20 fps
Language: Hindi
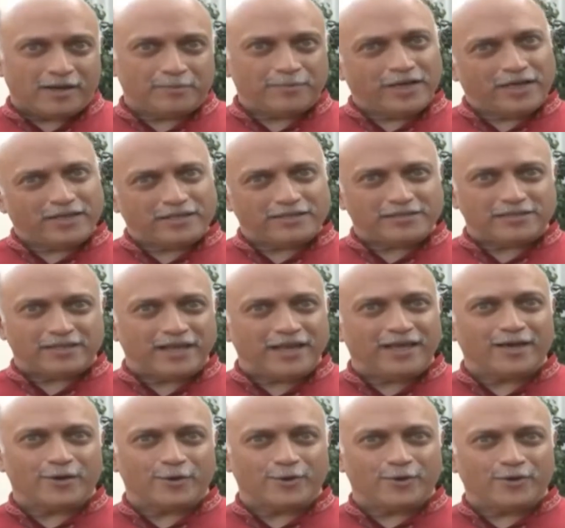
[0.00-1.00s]
अपने एक
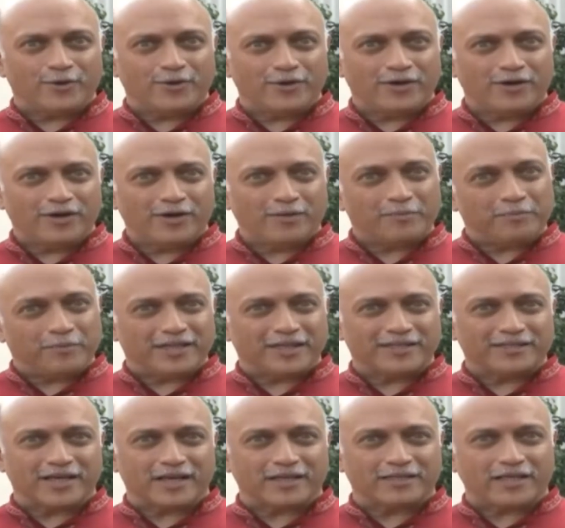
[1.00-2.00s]
चेले को
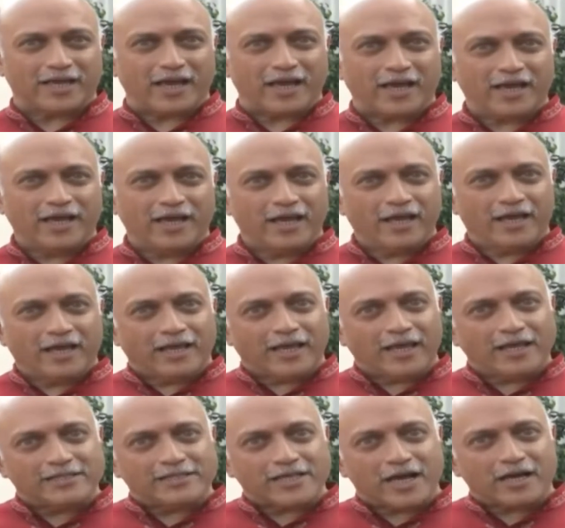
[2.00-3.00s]
मदद करता है
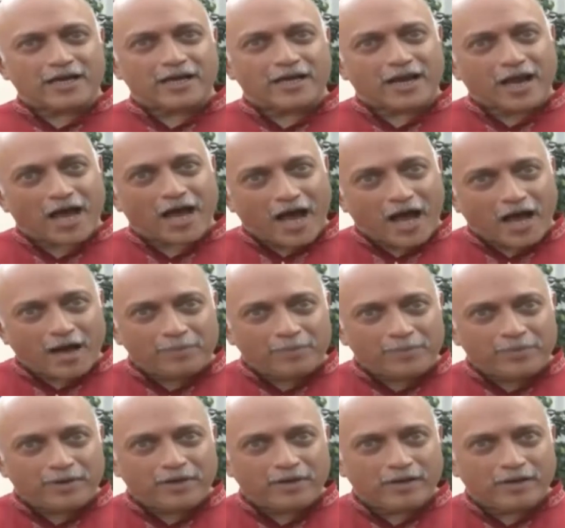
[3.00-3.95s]
ये जाकर आप